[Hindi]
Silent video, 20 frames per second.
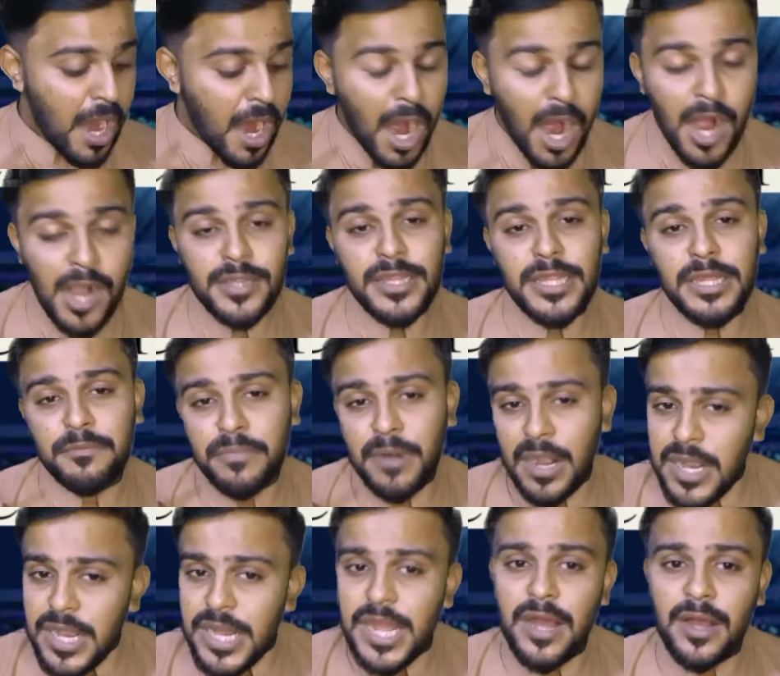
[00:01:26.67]
हार्दिक
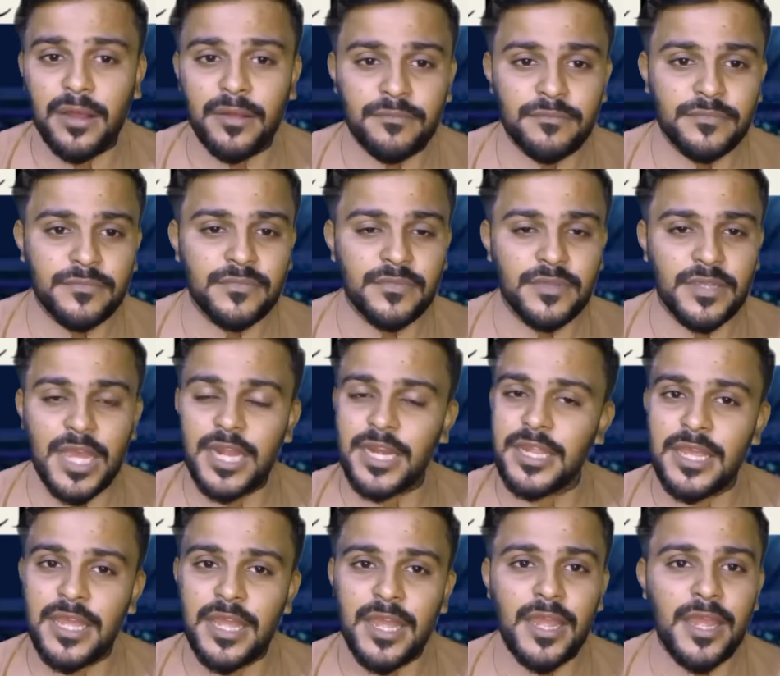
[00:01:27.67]
पांड्या यार
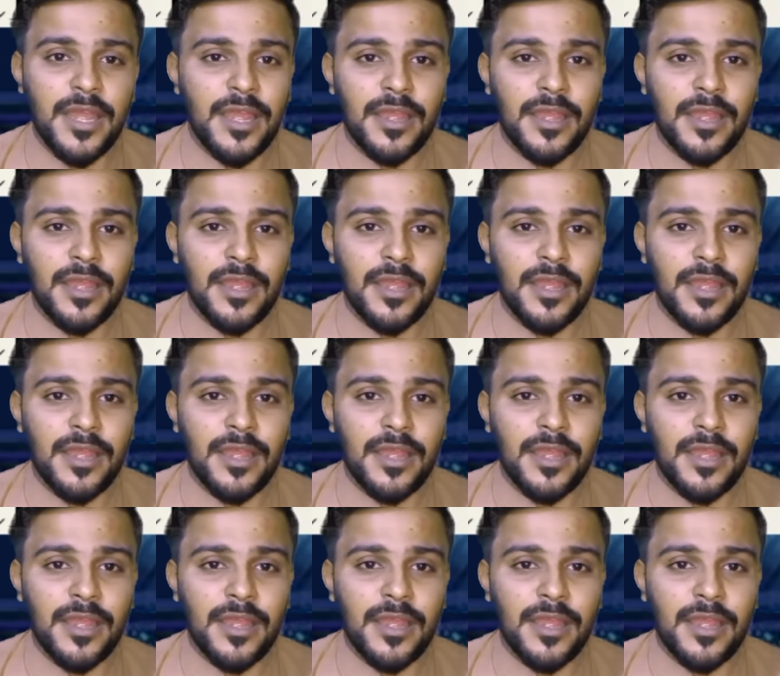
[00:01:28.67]
ये